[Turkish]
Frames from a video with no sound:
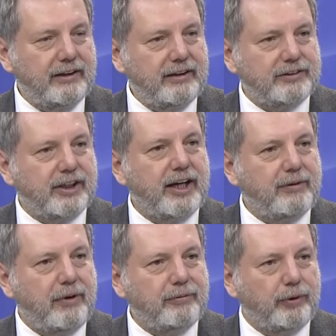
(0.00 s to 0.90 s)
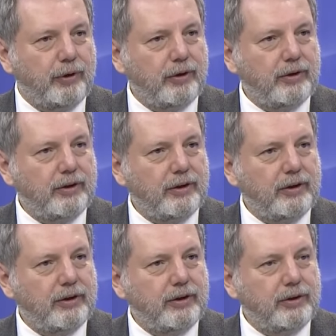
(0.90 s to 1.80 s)
şey yapamıyor. Gücü
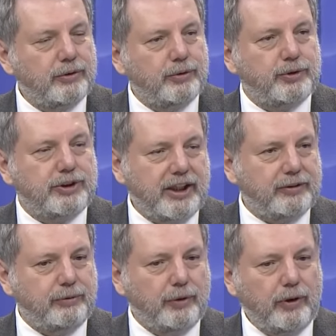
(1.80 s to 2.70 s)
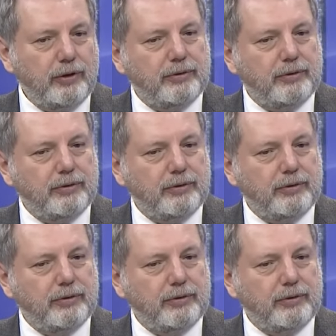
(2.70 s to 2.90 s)
yetmiyor. Gücü yetmiyor.